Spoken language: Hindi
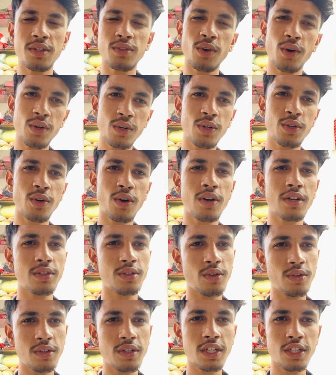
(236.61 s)
दोनों
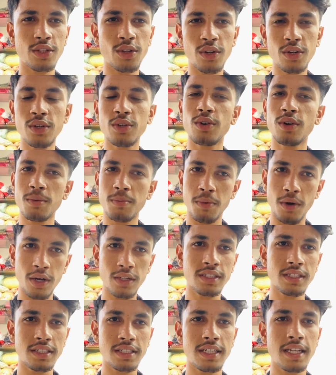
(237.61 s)
डॉग दोनों के दोनों डॉग
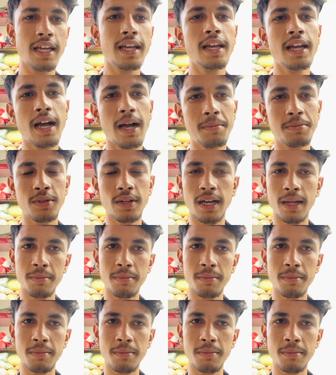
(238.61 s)
बहुत अच्छे हैं आप